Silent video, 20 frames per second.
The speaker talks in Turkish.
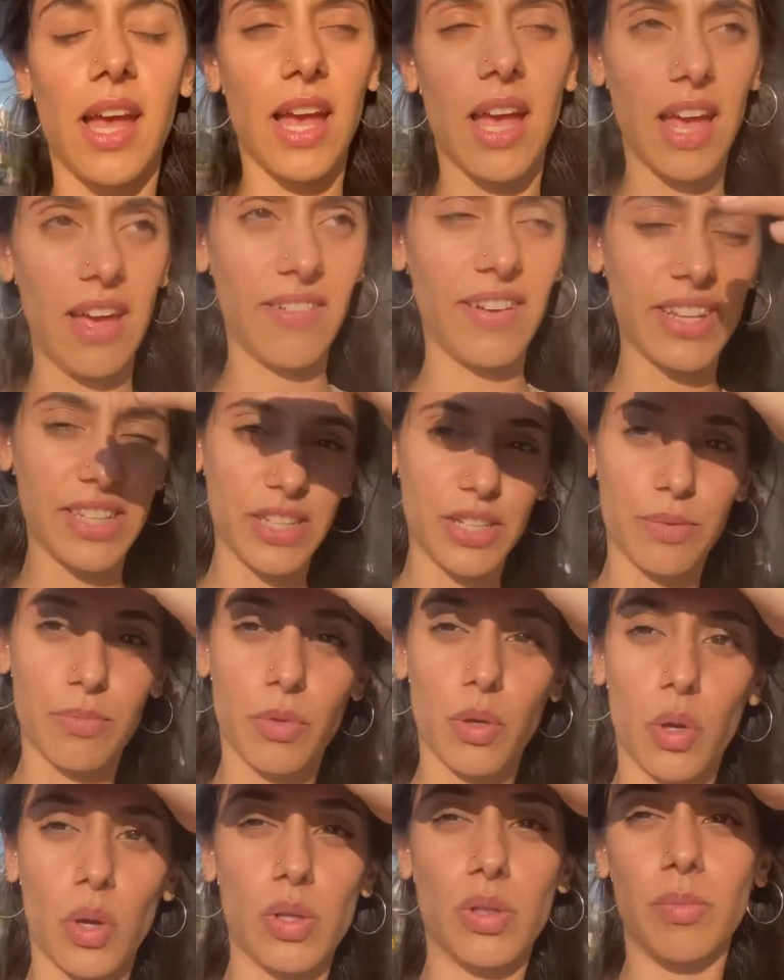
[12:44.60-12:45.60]
Evet
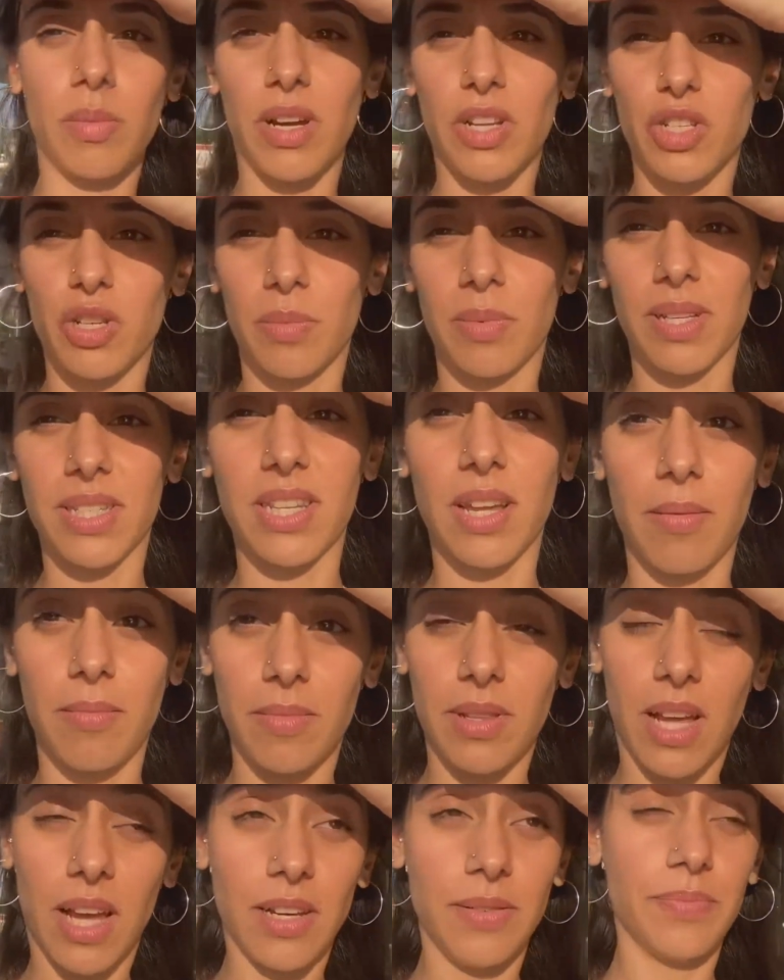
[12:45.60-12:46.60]
şimdi gözümü
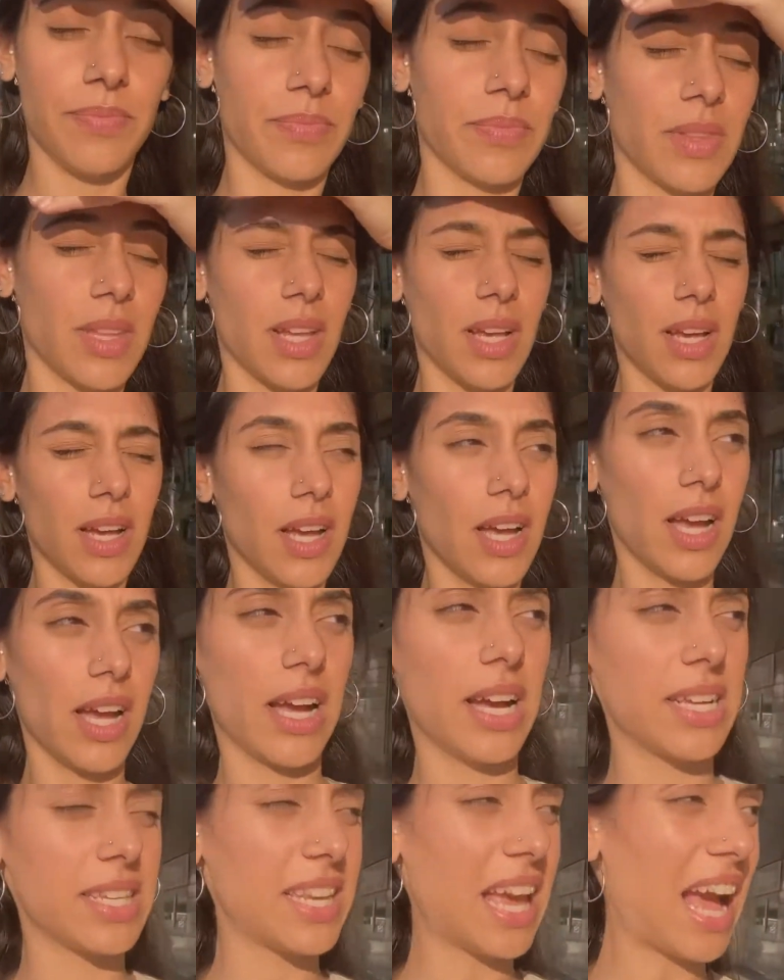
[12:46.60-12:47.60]
açamasam da
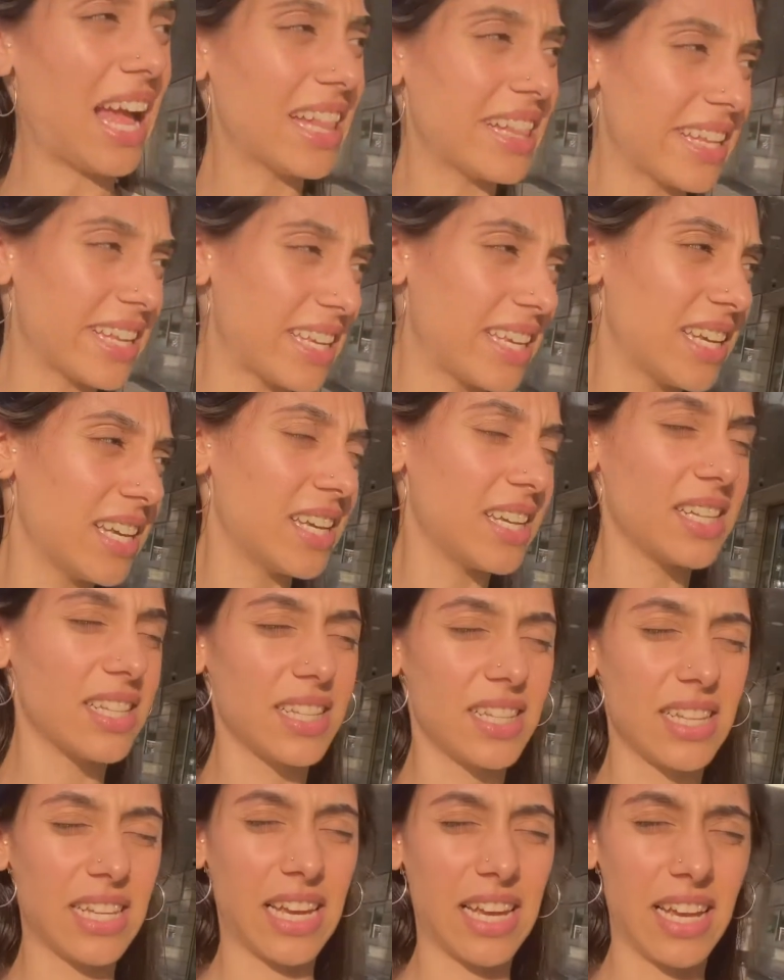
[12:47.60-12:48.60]
geldik
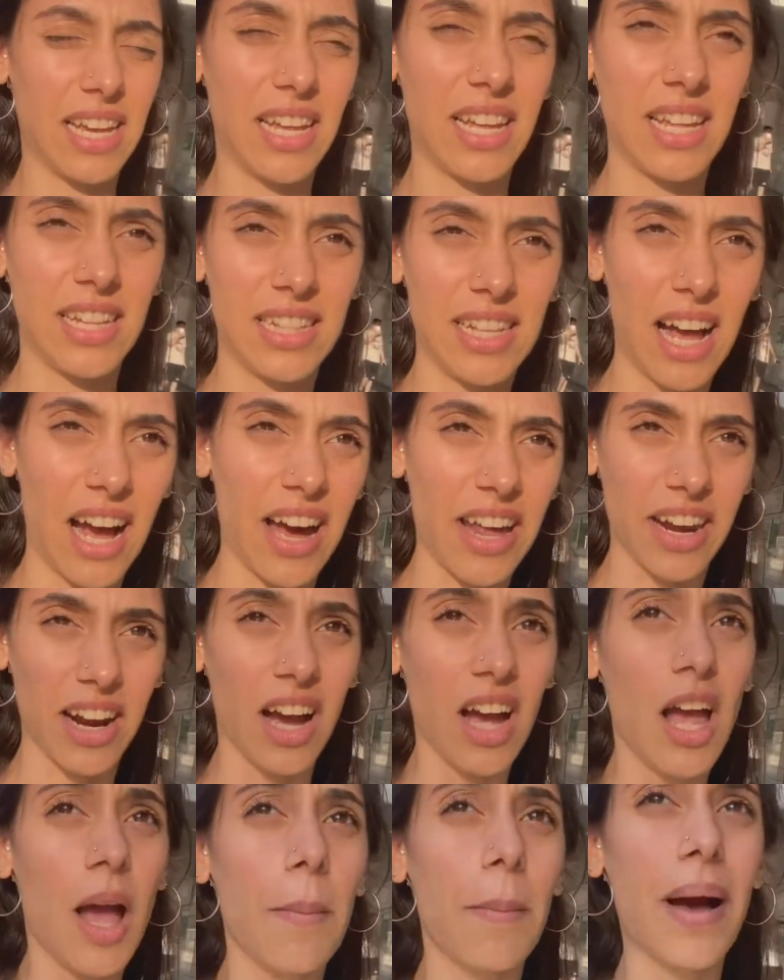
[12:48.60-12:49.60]
e, Lara.
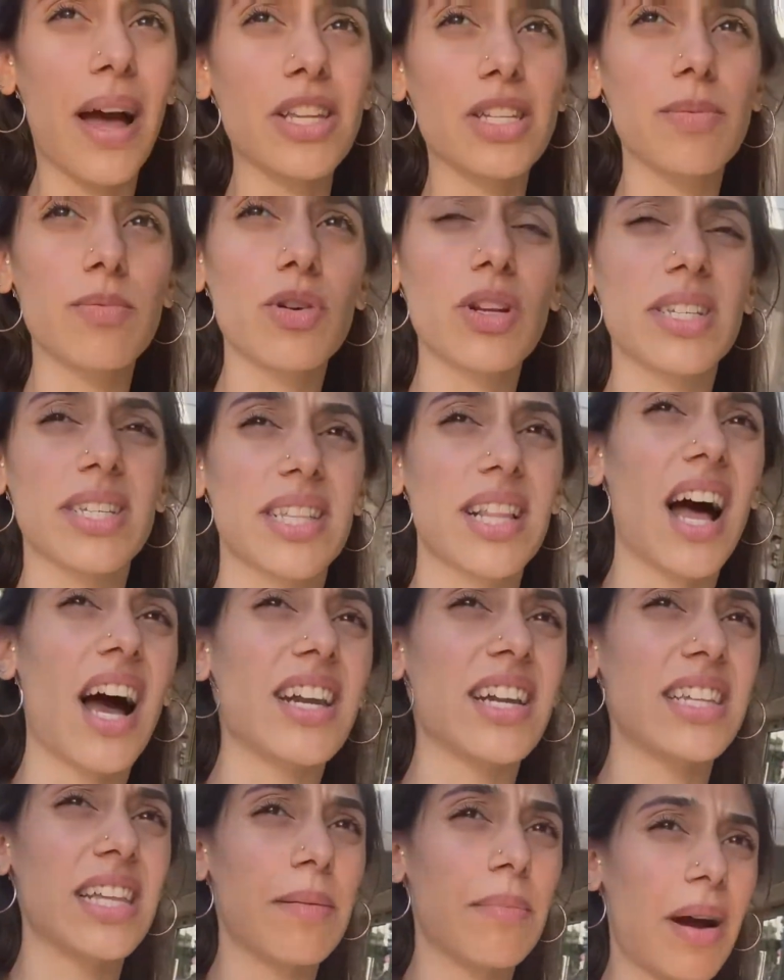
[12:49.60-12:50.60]
Bence burası
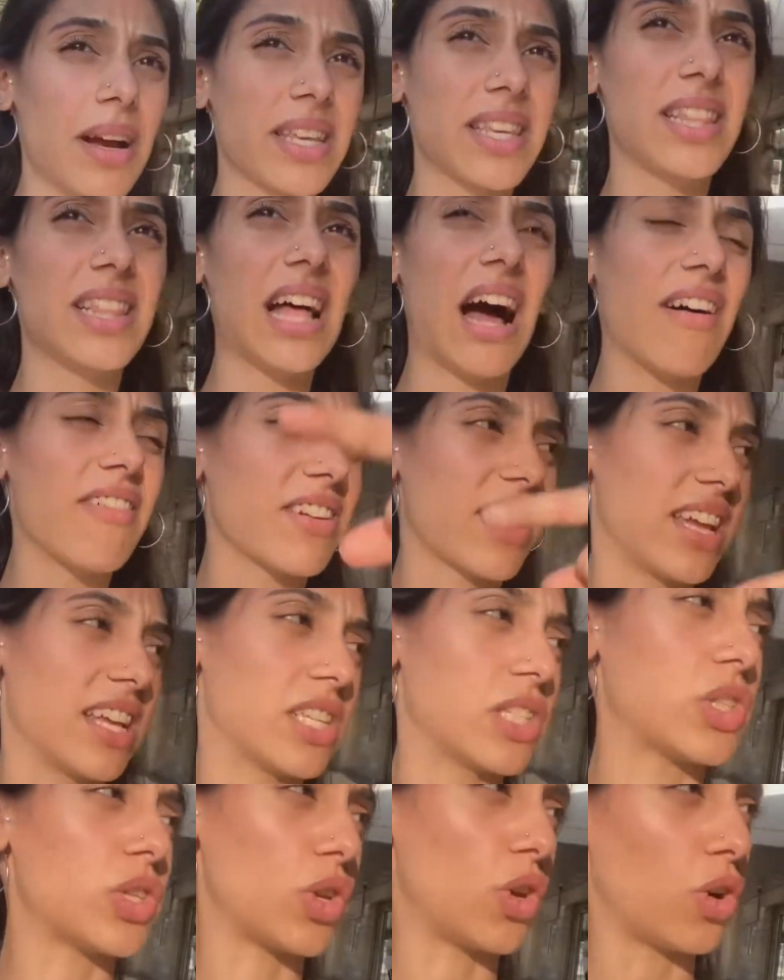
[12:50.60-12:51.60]
Lara değil. Bak Lavra
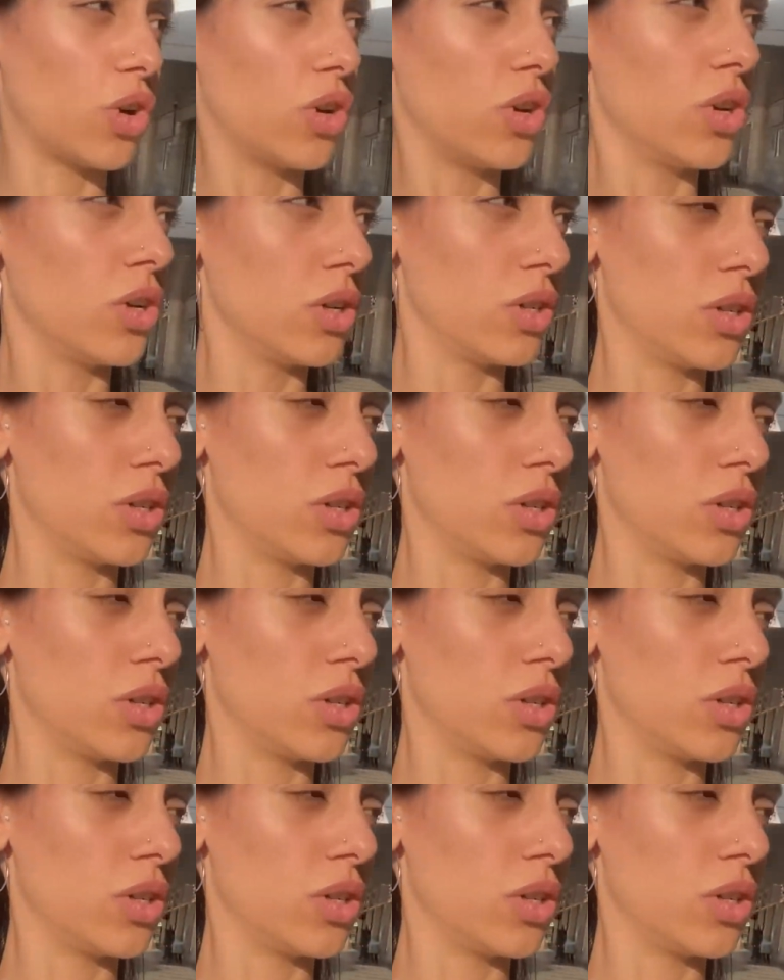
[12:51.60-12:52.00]
yazıyor. Lavra